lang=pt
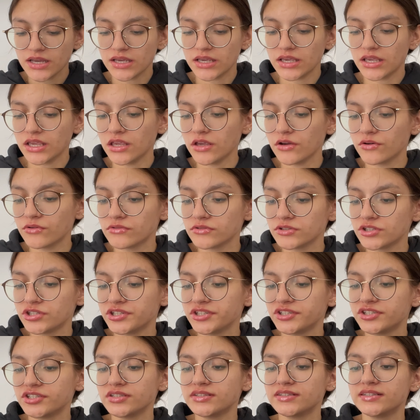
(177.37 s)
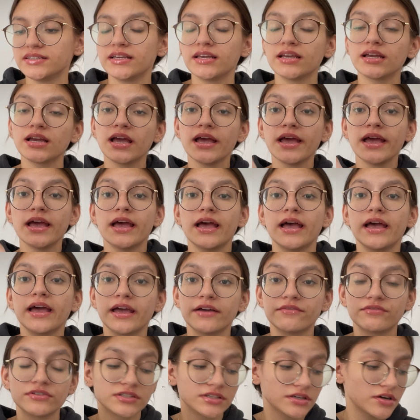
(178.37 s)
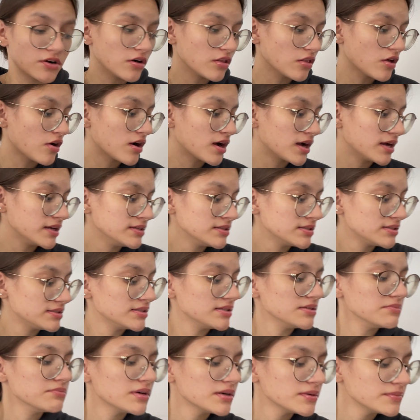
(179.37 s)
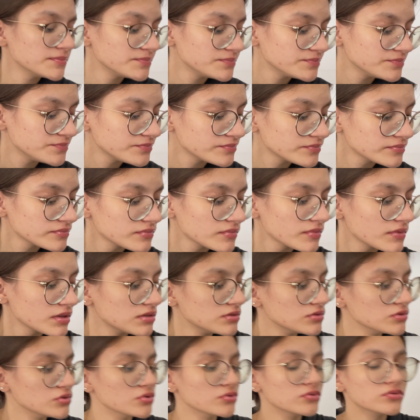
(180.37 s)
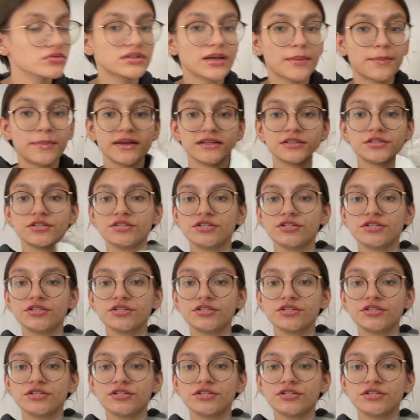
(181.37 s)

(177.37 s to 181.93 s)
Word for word: E o xixi sim, é, você coloca em cima do tapete